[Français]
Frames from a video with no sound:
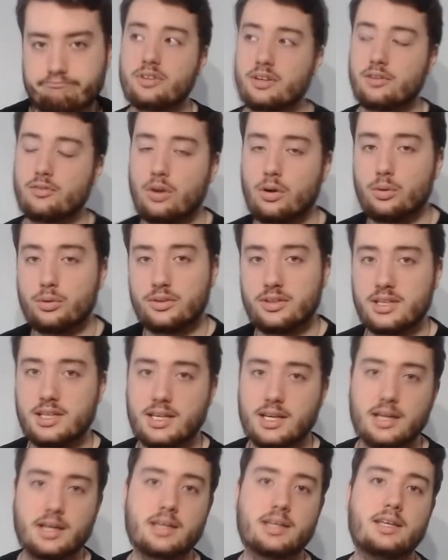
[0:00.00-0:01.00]
Il faut savoir
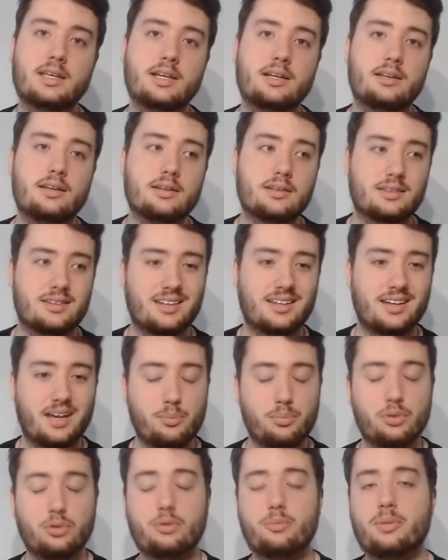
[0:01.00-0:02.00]
aussi qu'à la guilde,
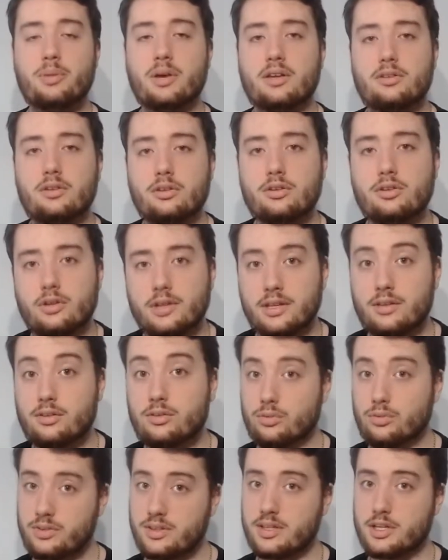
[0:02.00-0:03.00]
très peu de personnes
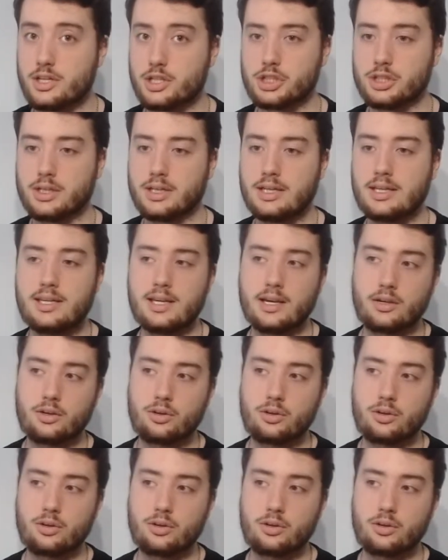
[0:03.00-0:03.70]
connaissent son visage.